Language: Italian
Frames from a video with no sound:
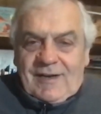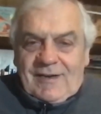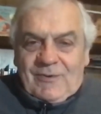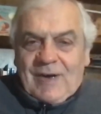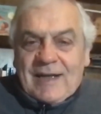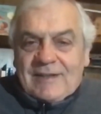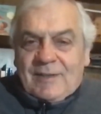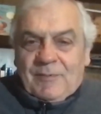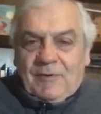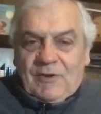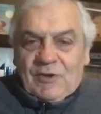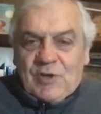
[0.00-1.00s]
un
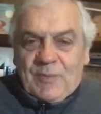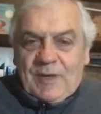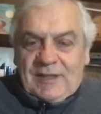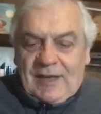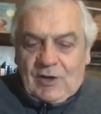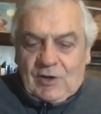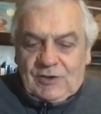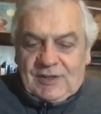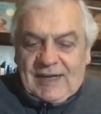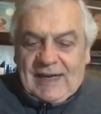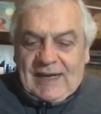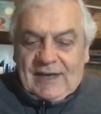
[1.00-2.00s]
attimo, velocemente, il
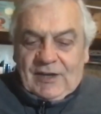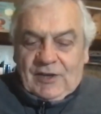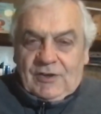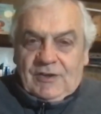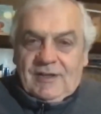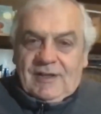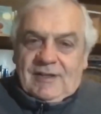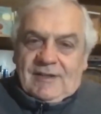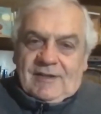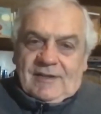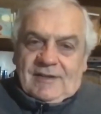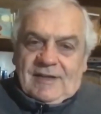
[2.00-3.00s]
contrario
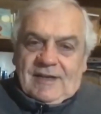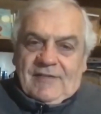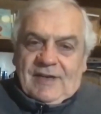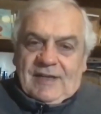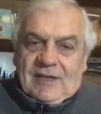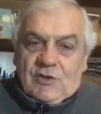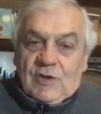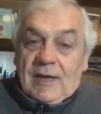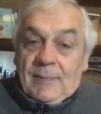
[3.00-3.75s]
della verità, cioè la